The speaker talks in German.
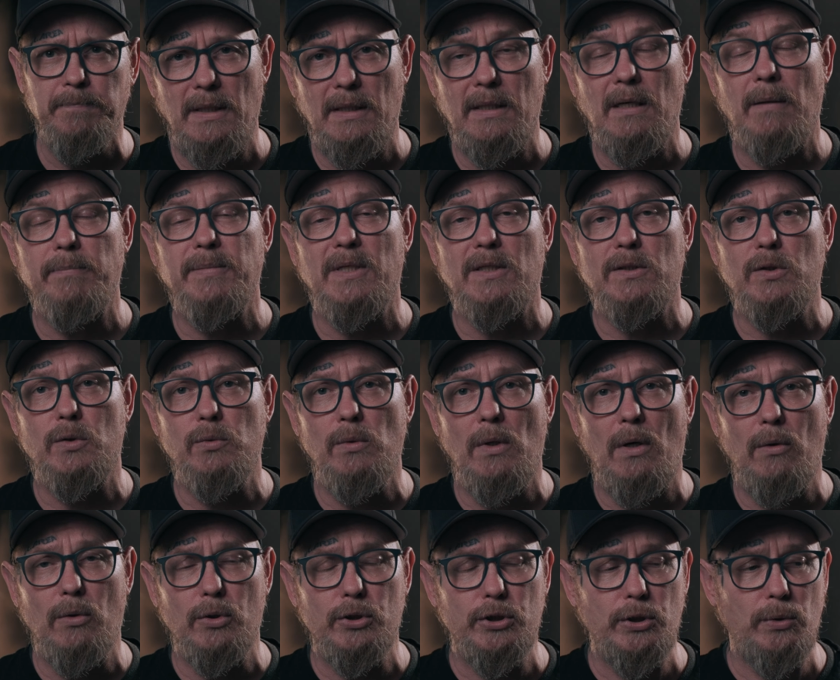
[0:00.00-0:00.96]
Ich habe dazu
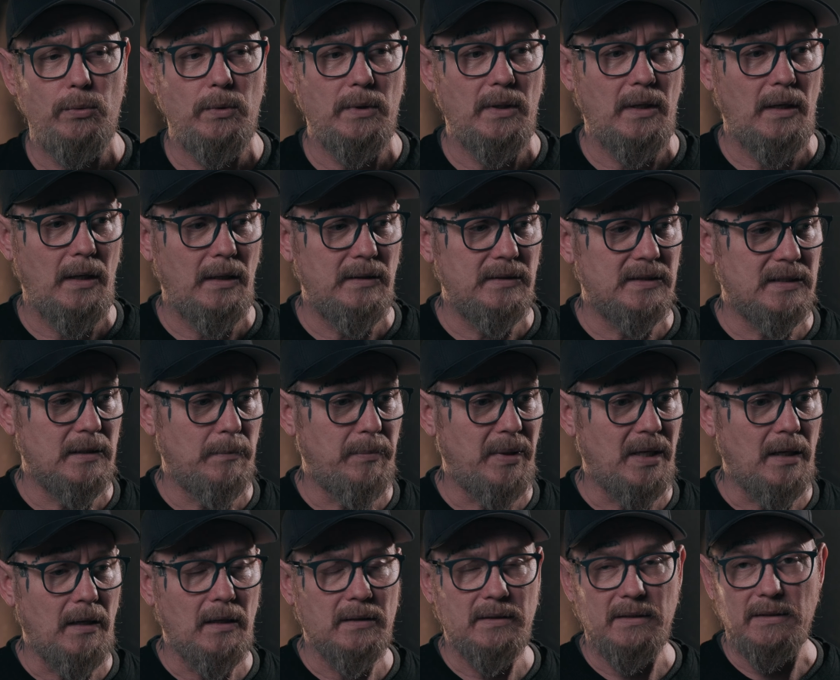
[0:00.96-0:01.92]
auch schon ein
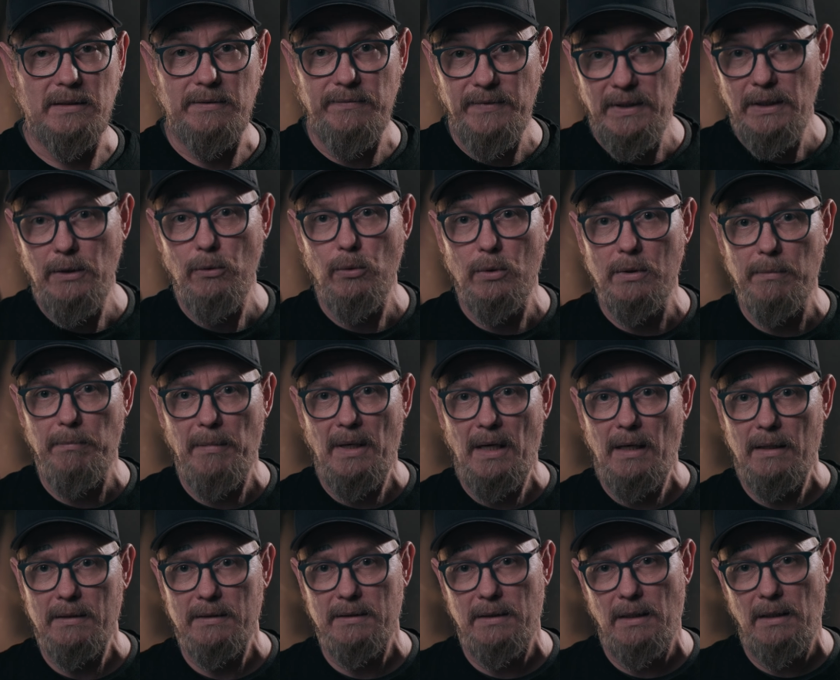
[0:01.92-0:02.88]
separates Video
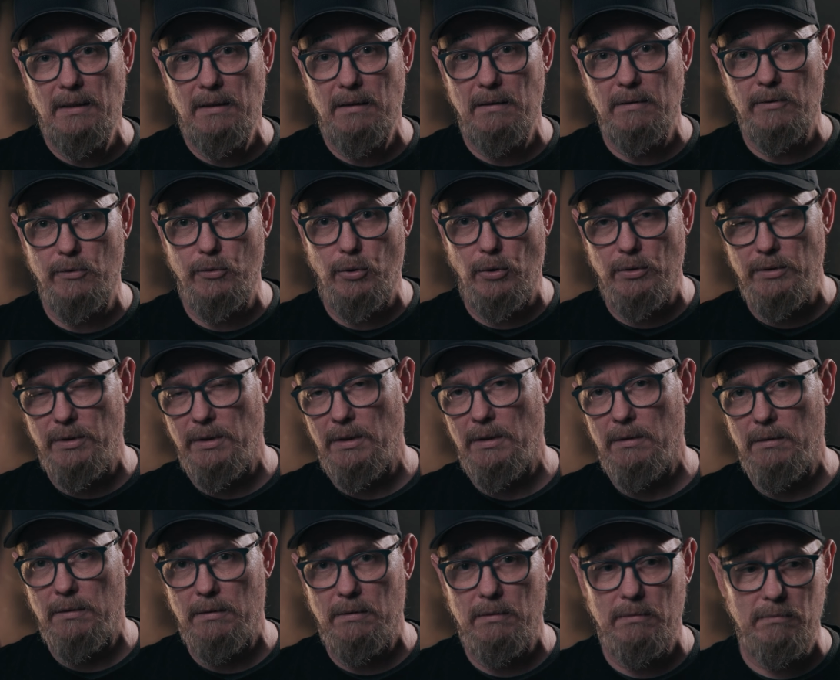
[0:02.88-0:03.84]
gemacht, da könnt
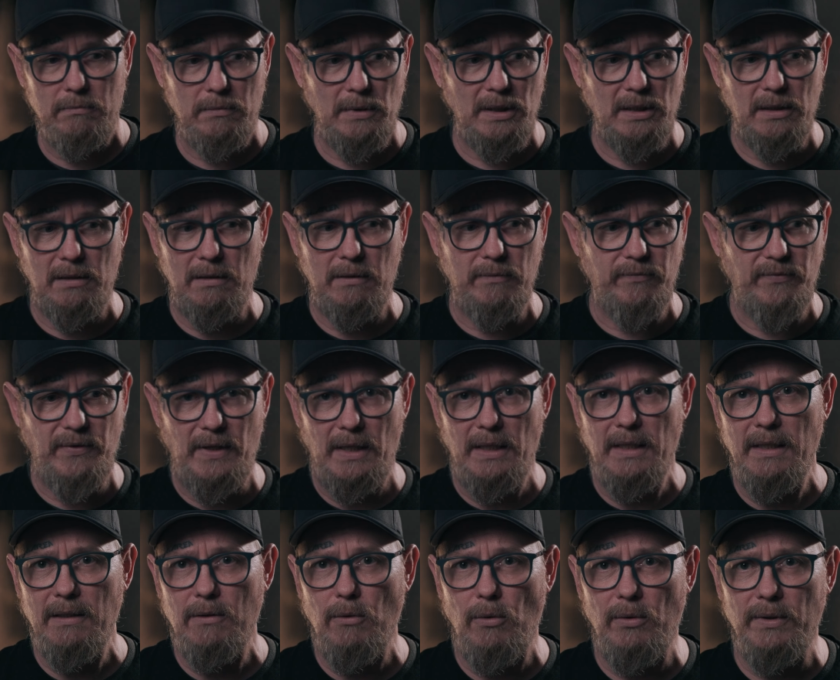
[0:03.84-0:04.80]
ihr, ich
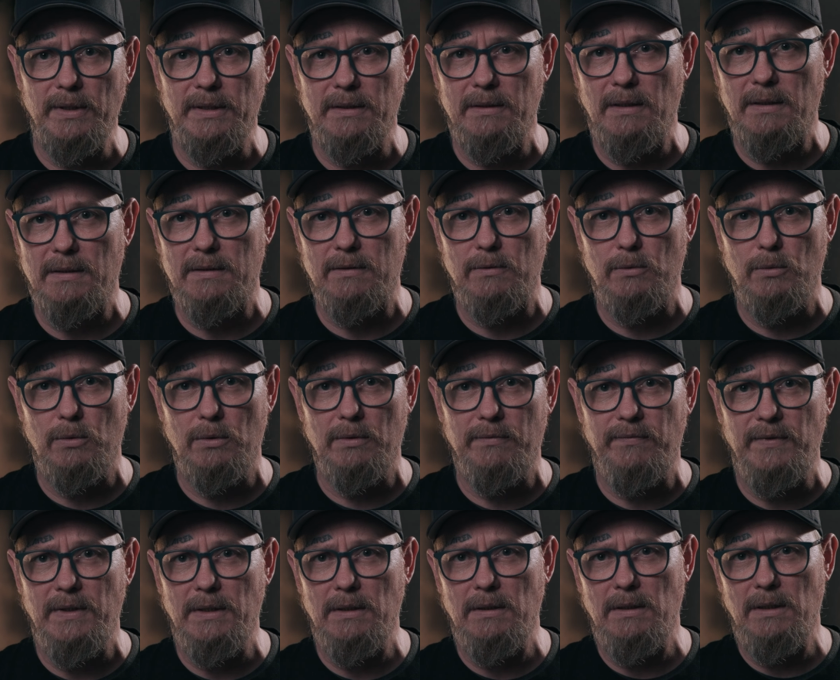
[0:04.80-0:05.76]
verlinke euch euch das
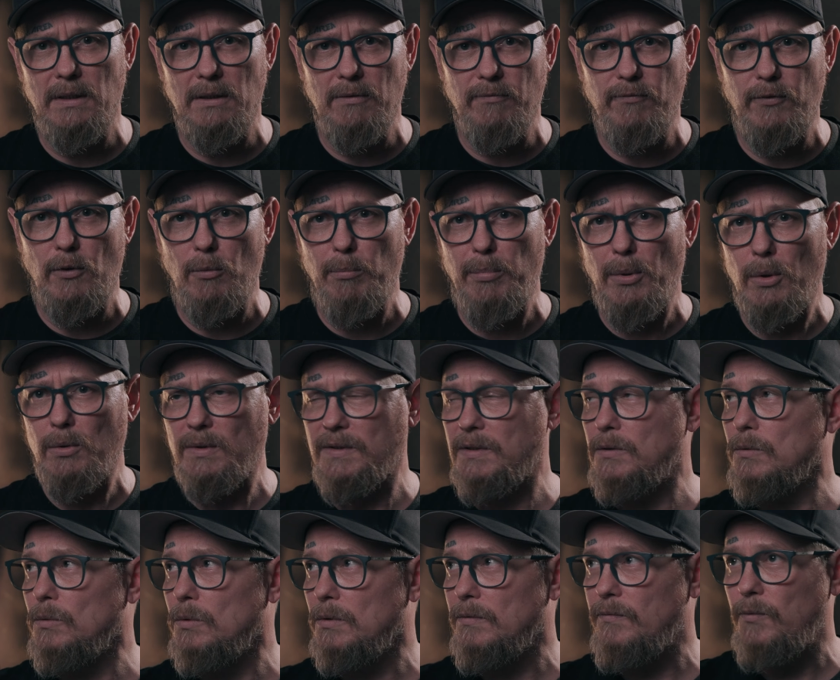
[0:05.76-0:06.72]
irgendwie in die Infobox.
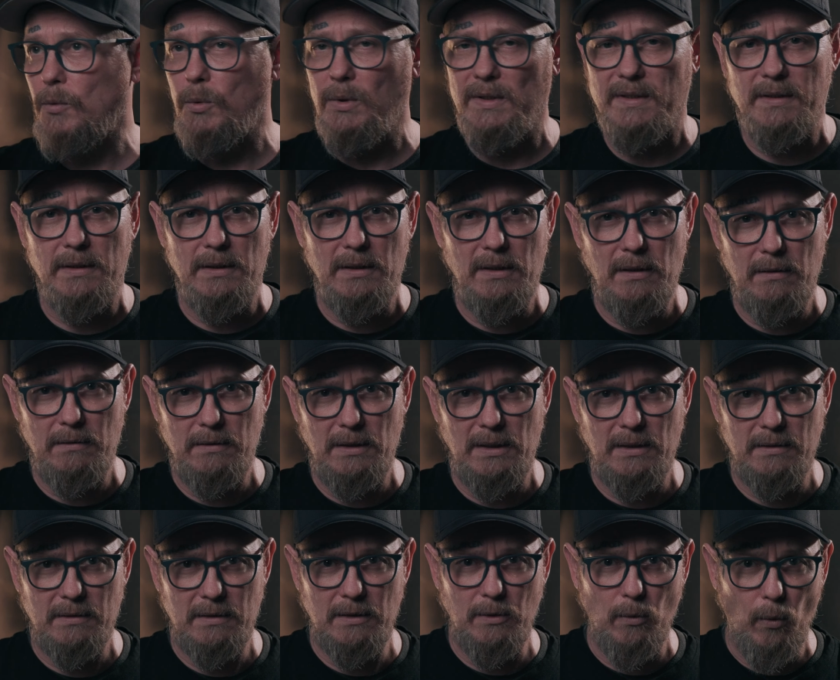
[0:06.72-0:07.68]
Irgendwo ist sie denn
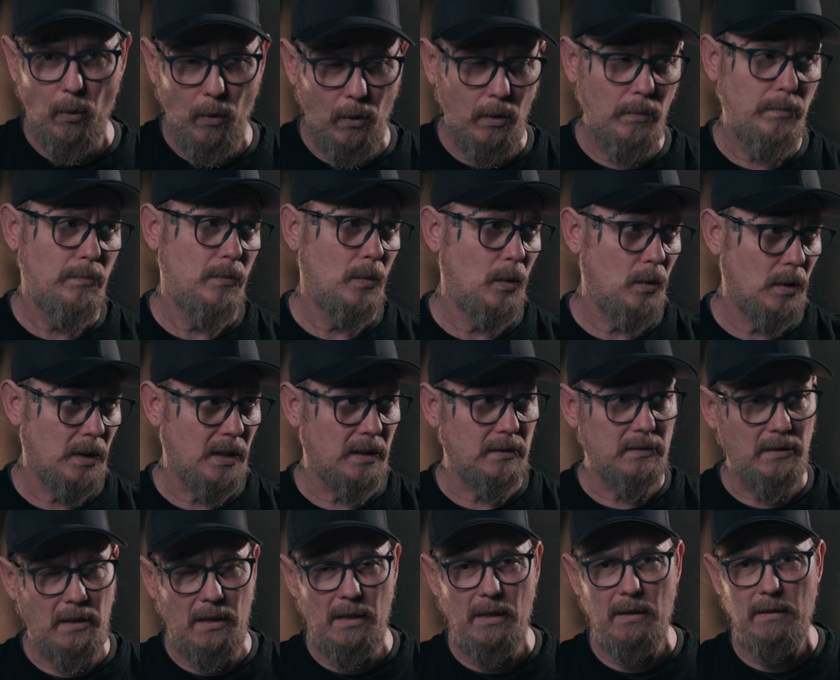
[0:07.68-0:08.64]
jetzt hier oben oder
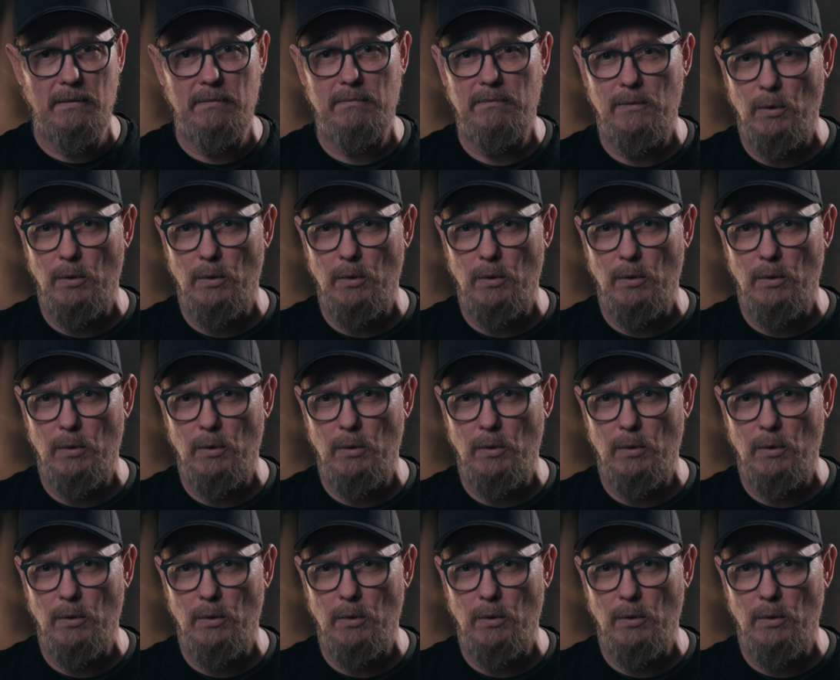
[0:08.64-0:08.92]
da,